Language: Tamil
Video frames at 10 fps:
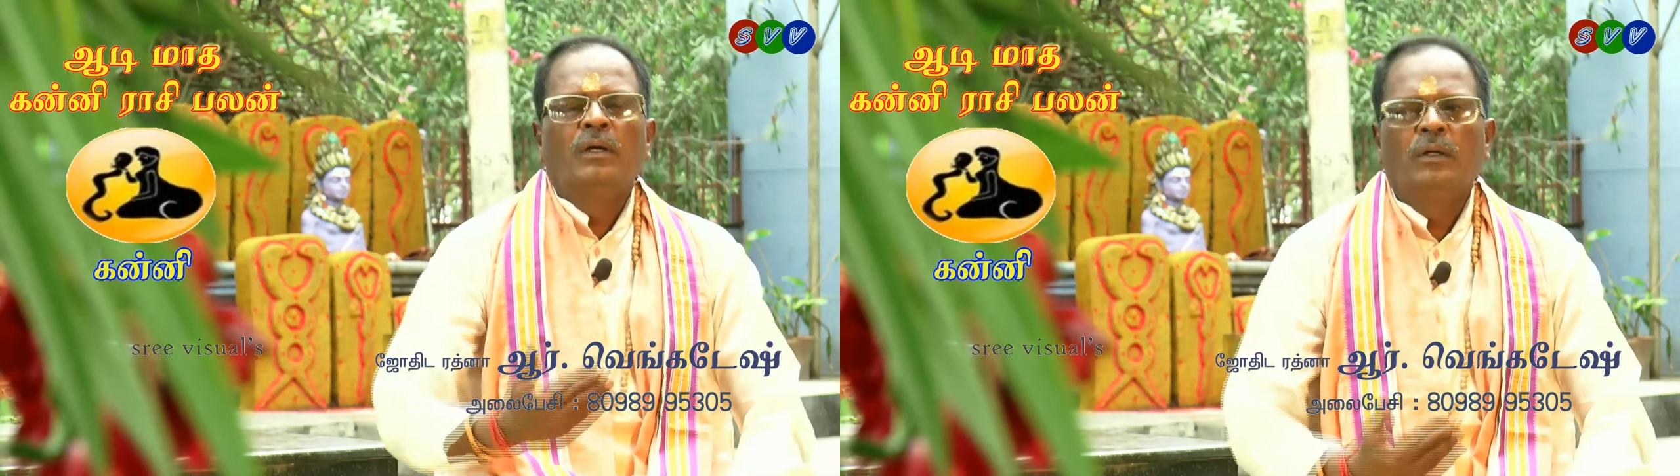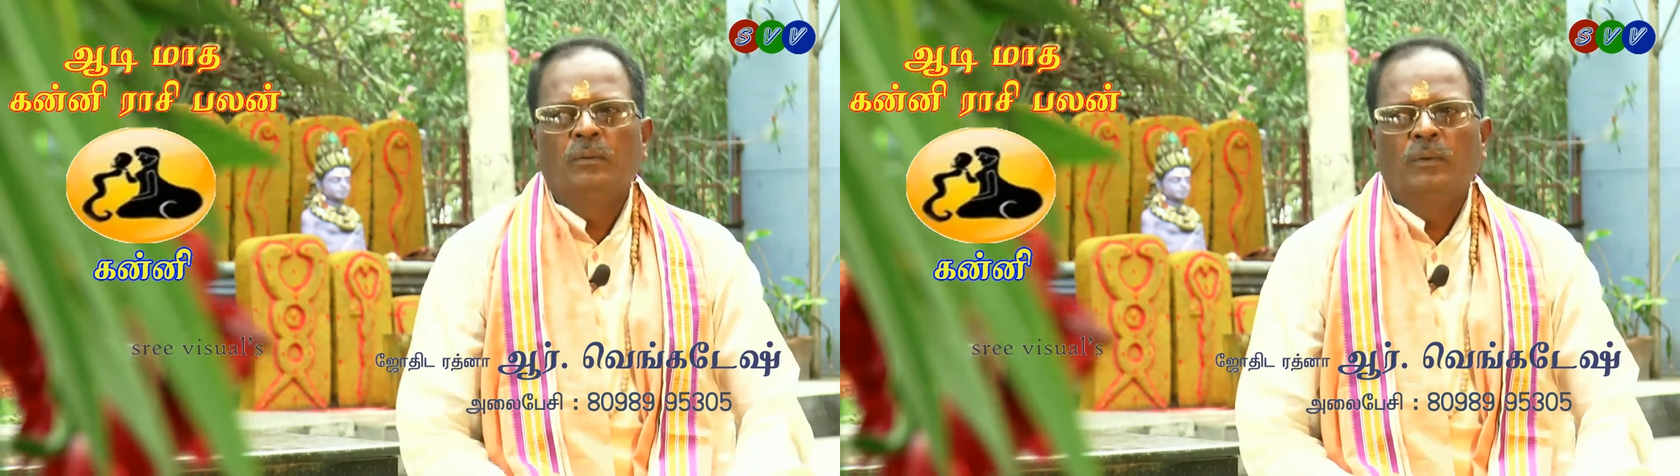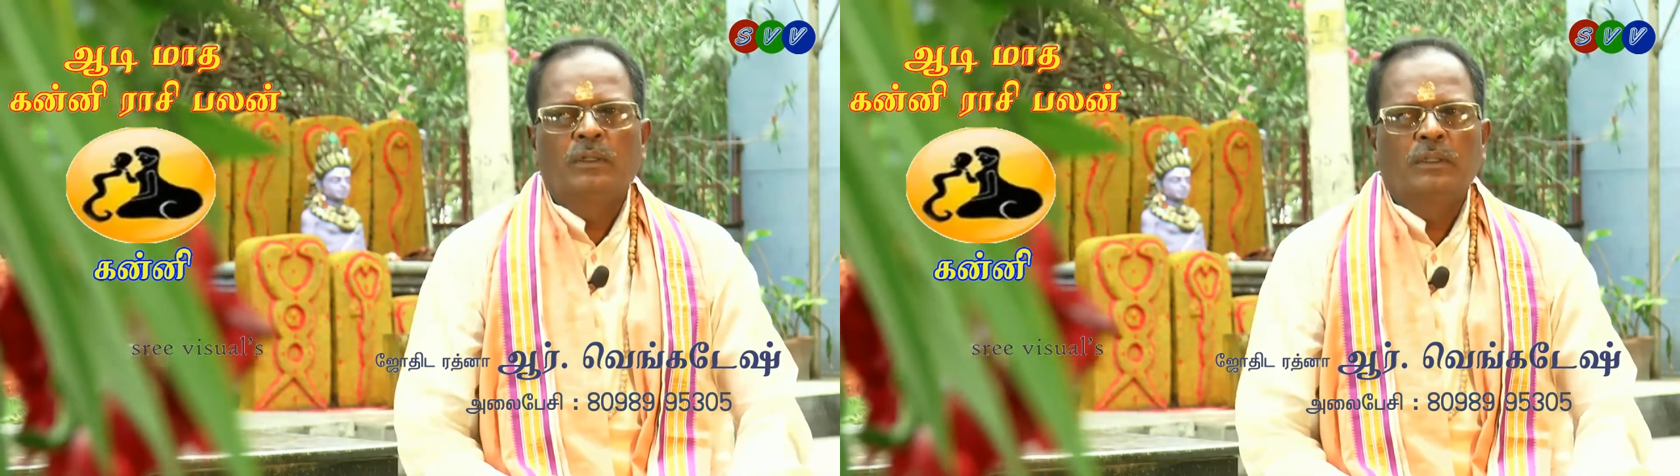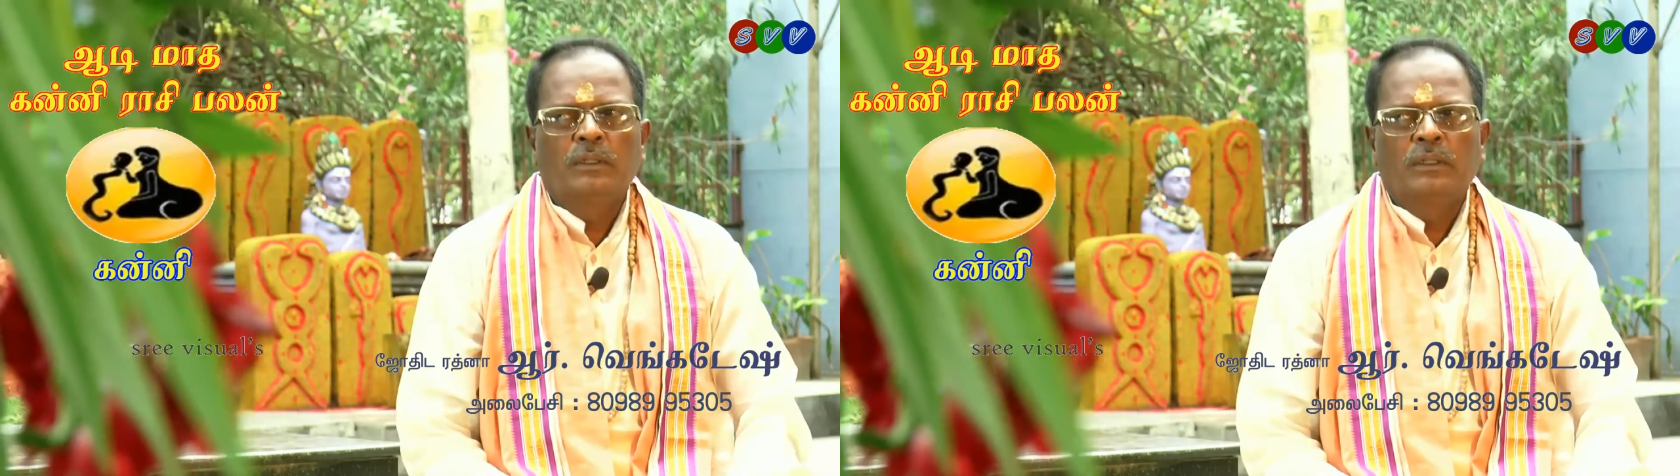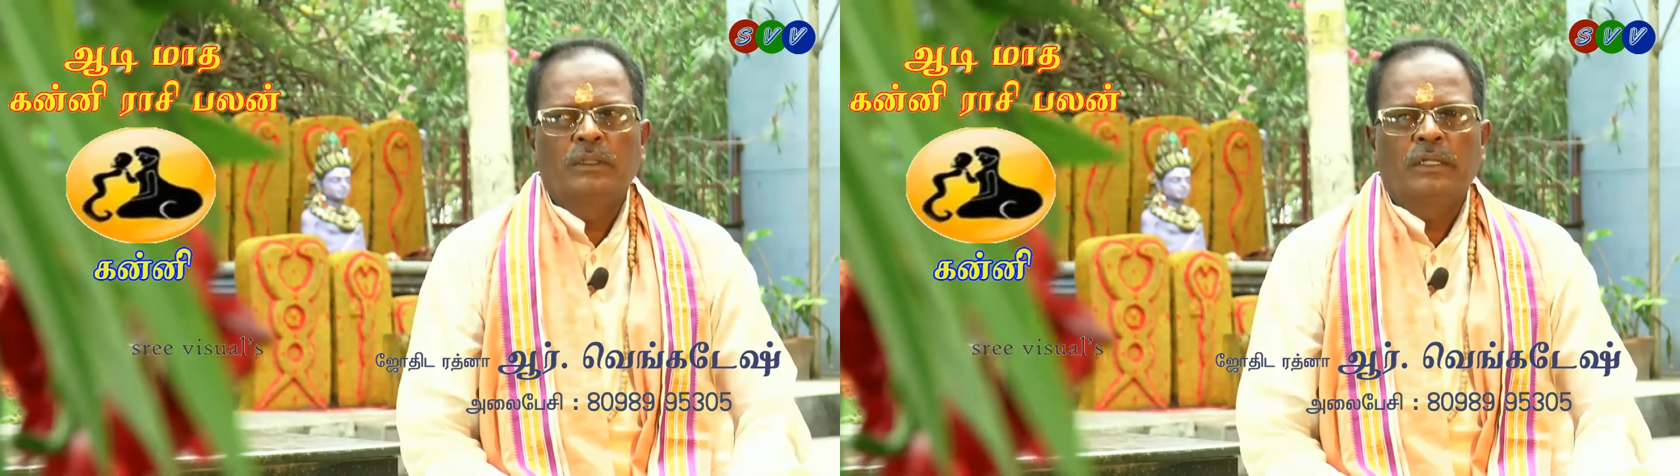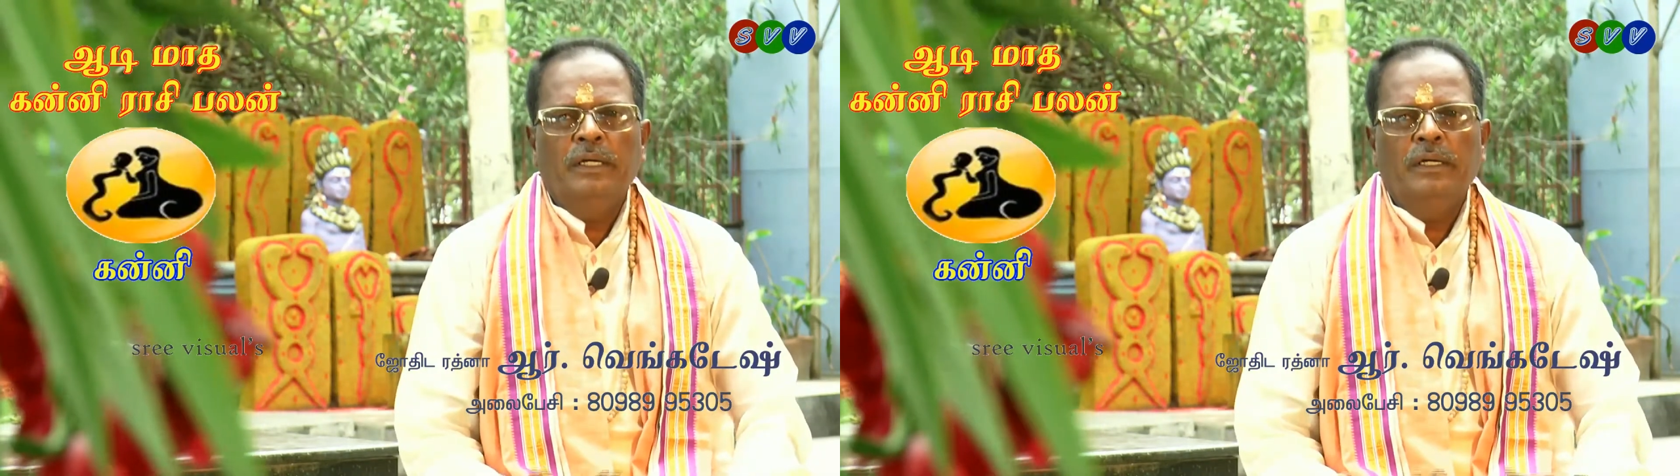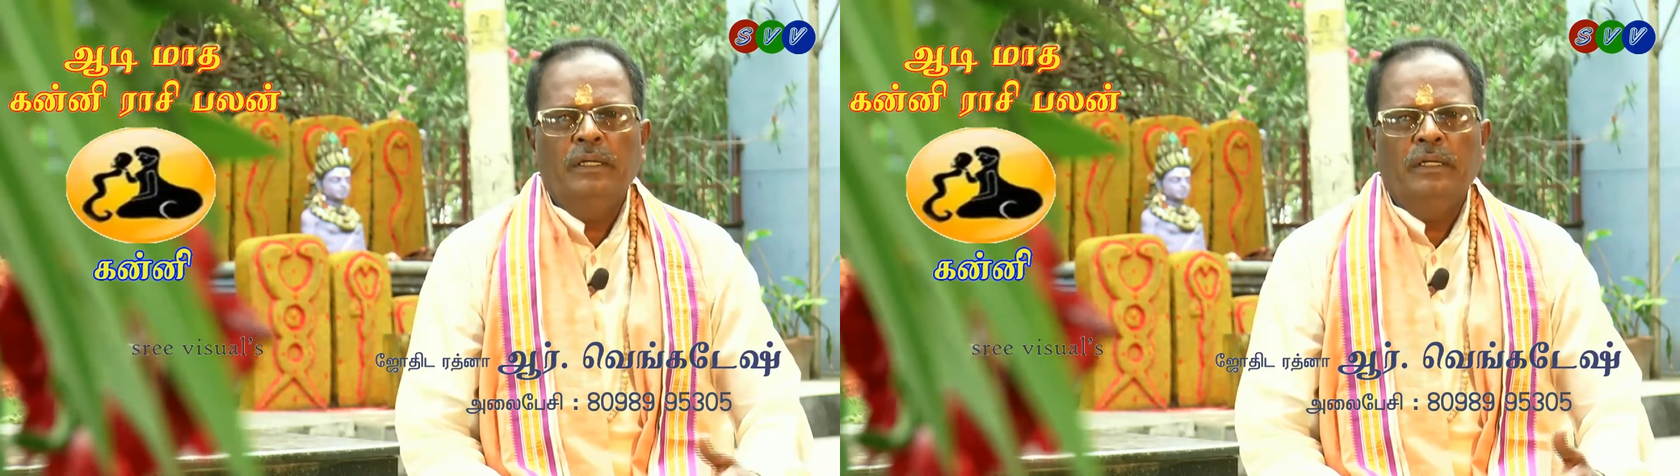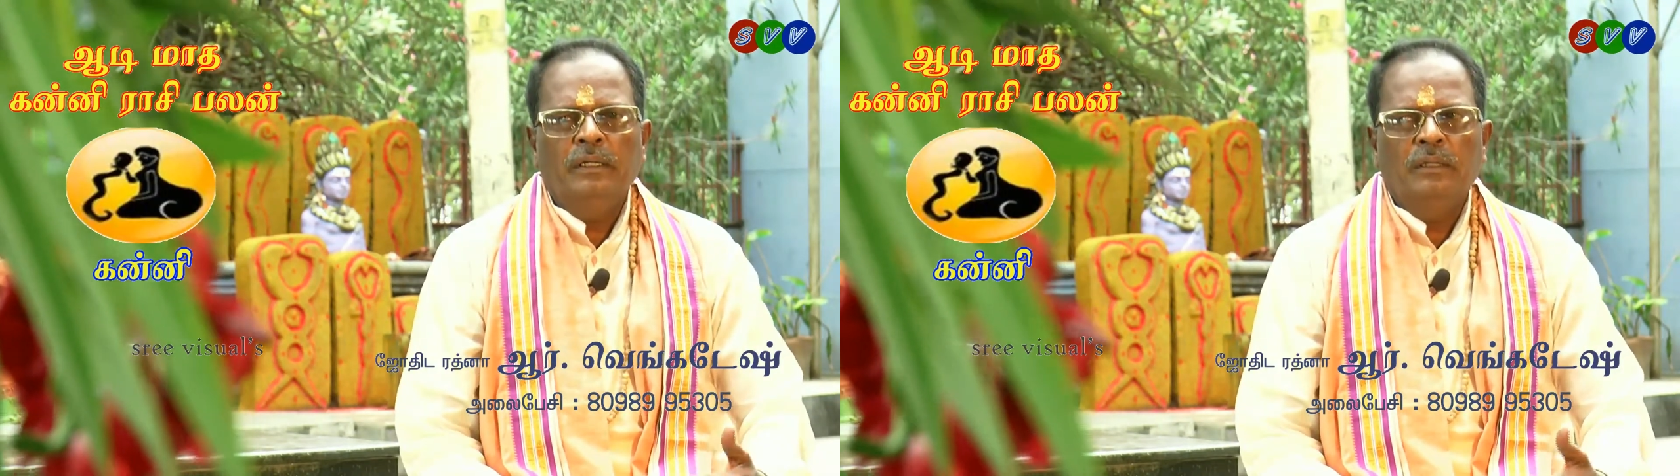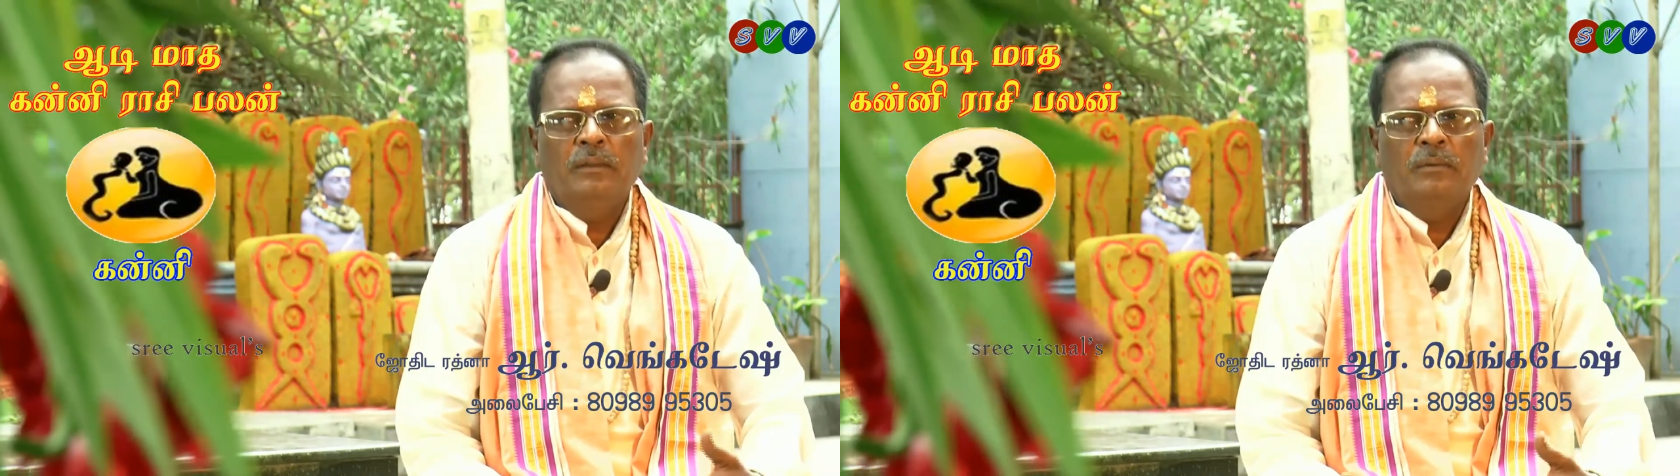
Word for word: உங்களுக்கு கன்னிக்கு